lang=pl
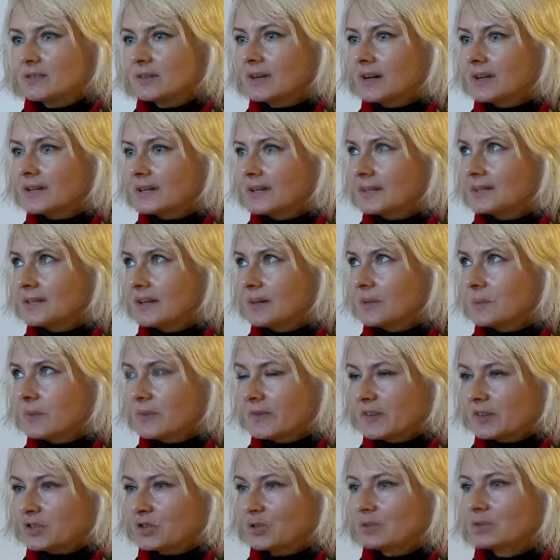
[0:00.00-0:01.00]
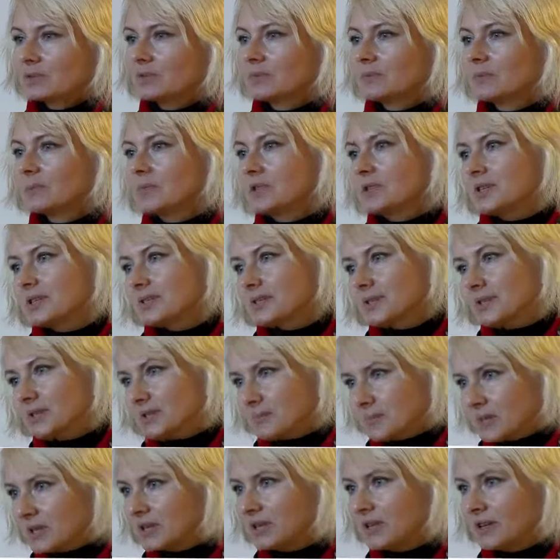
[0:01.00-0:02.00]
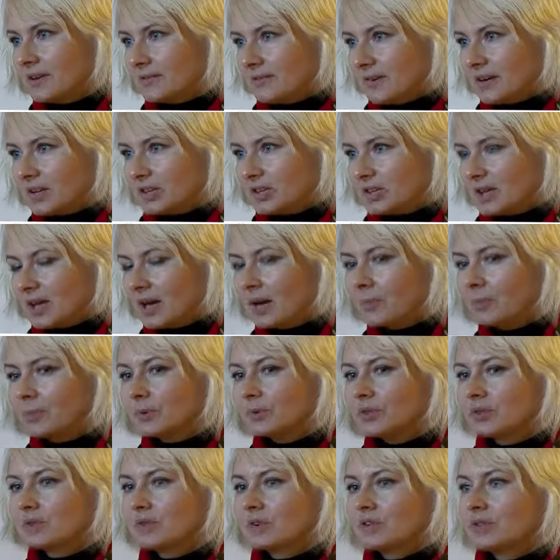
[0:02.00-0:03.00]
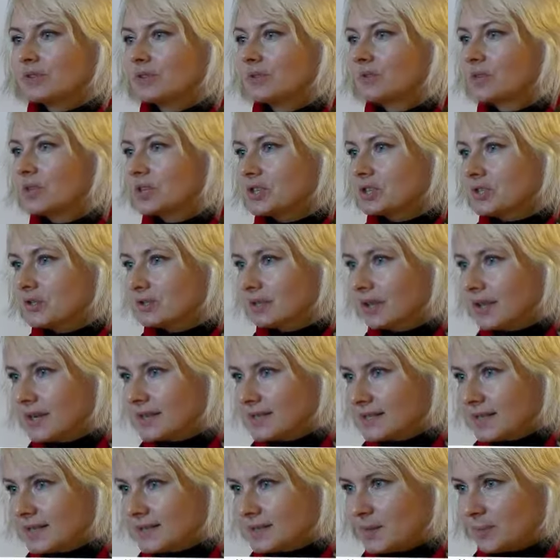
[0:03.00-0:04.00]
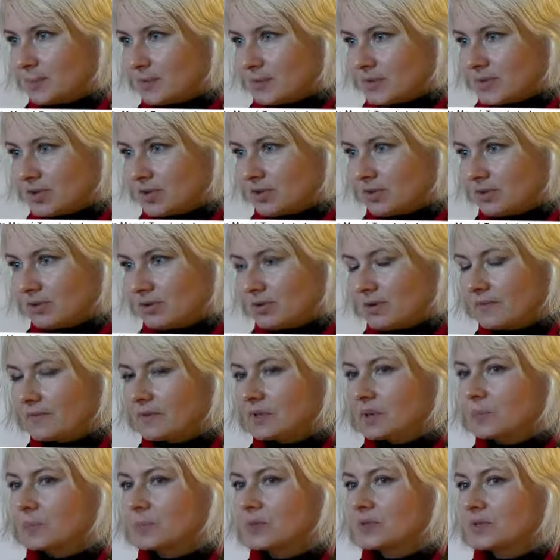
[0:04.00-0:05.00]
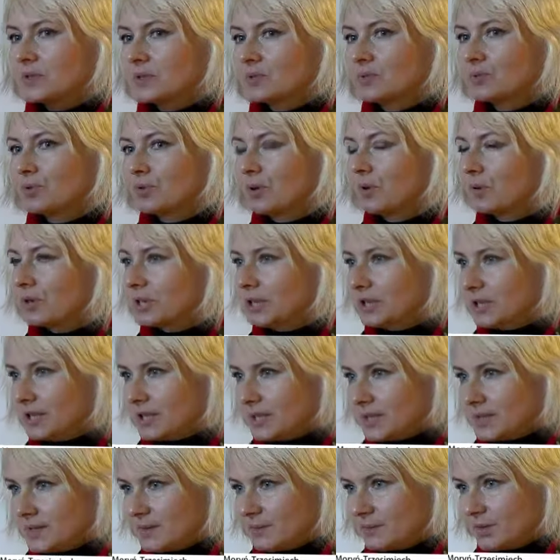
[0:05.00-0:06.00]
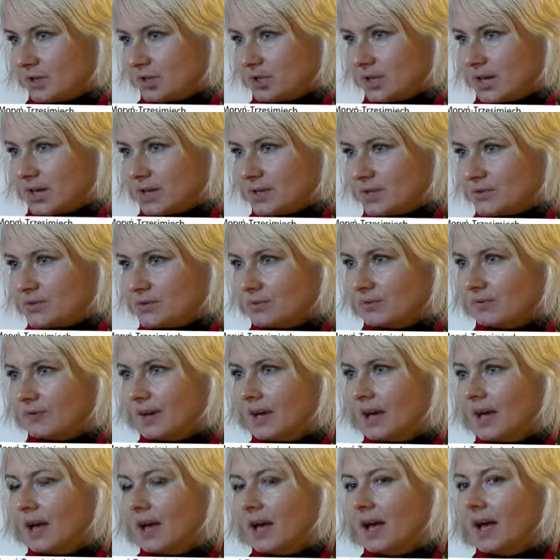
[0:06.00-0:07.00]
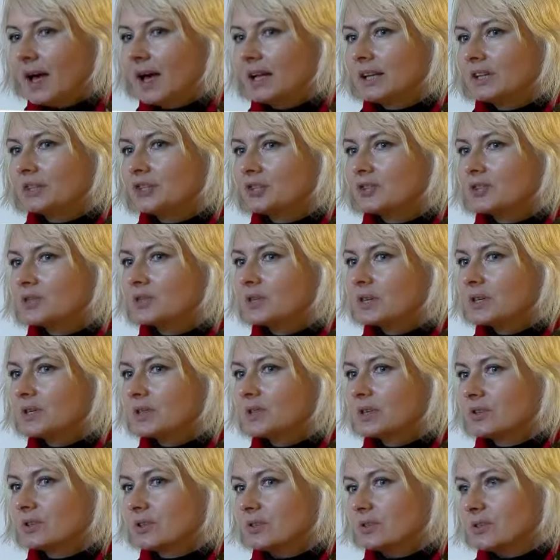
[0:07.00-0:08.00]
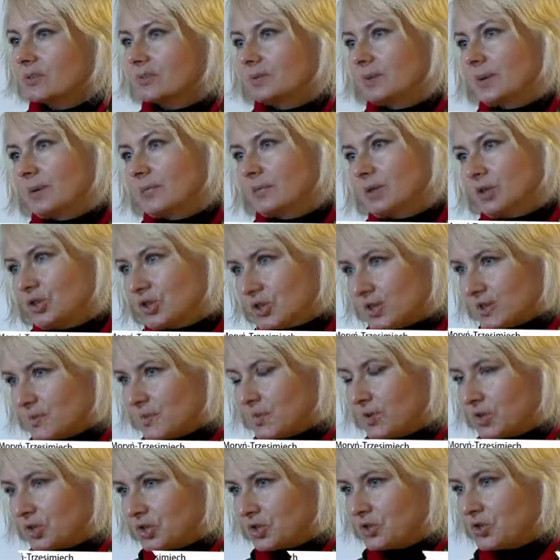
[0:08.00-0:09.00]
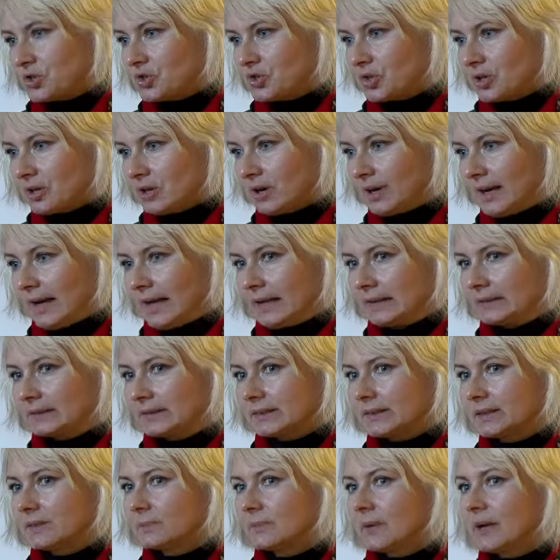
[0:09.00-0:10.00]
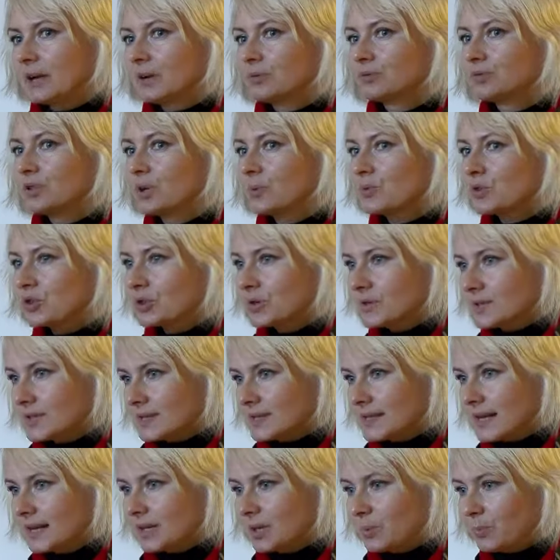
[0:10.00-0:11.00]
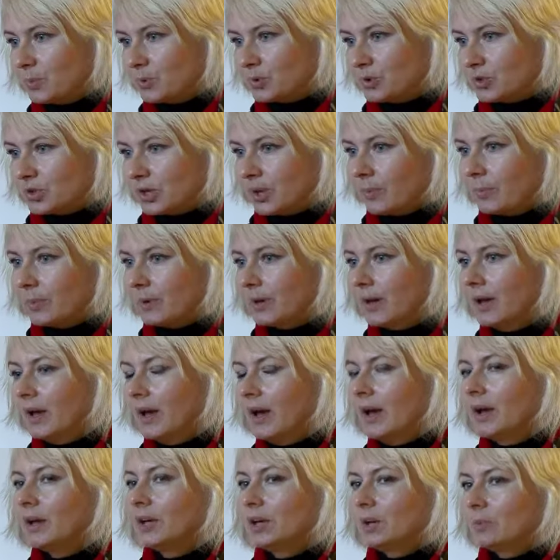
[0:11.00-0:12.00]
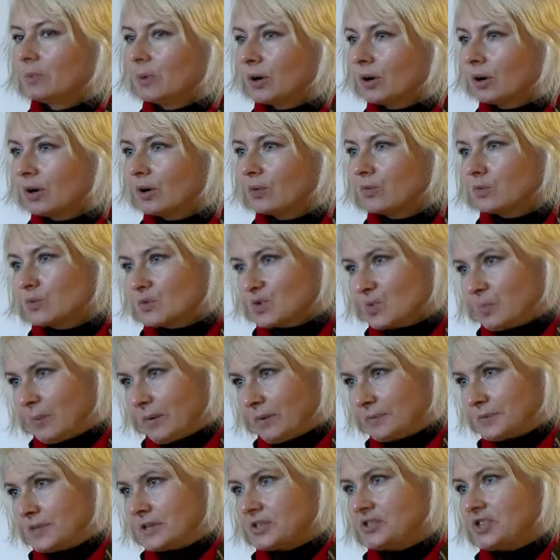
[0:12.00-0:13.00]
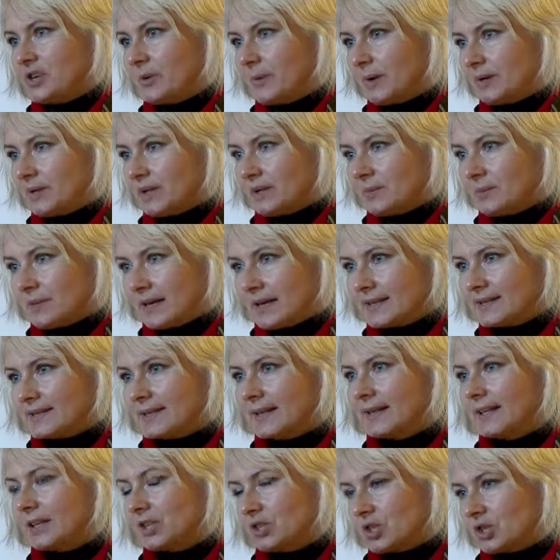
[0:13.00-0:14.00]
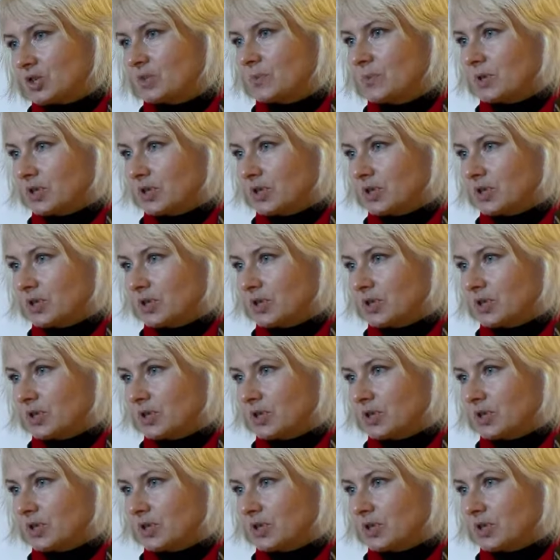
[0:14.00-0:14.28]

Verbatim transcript: z organizacjami pozarządowymi jest niezmiernie ważna, ponieważ to właśnie organizacje pozarządowe reprezentują interesy mieszkańców, ale też z drugiej strony są najbliżej społeczności lokalnych, mają dobrze rozeznane potrzeby i mogą uzupełniać działania miasta na rzecz